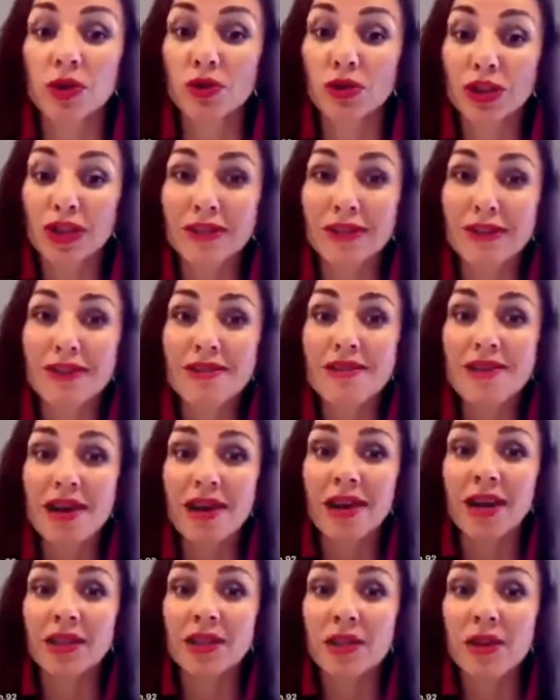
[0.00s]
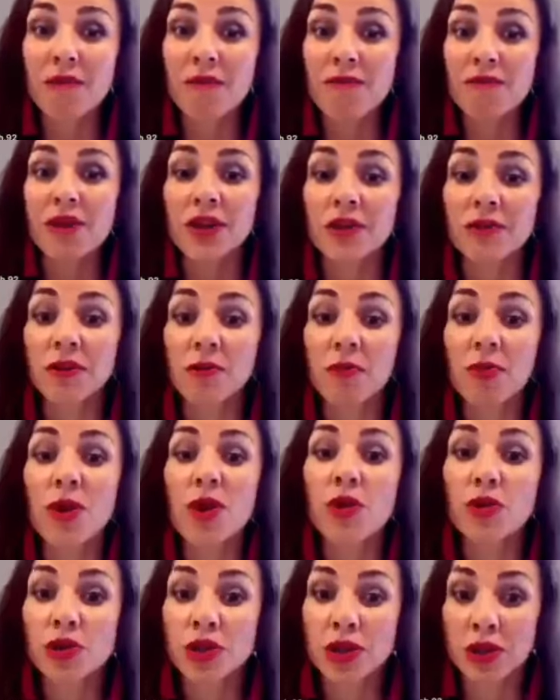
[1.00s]
Ты этот негатив весь
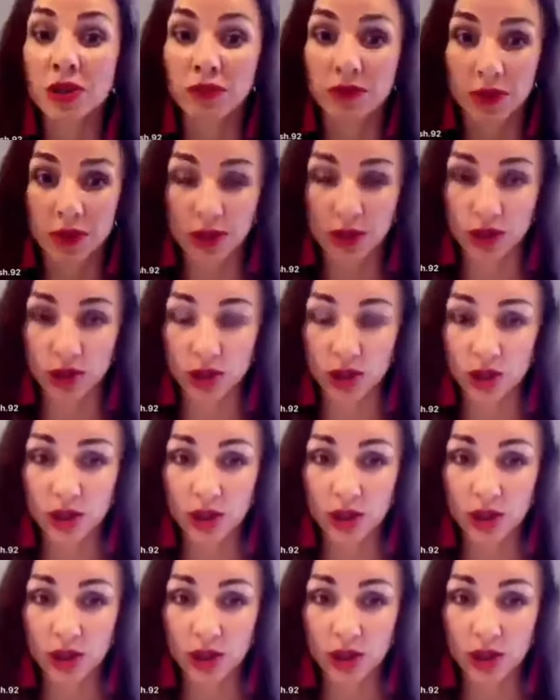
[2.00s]
выплескиваешь.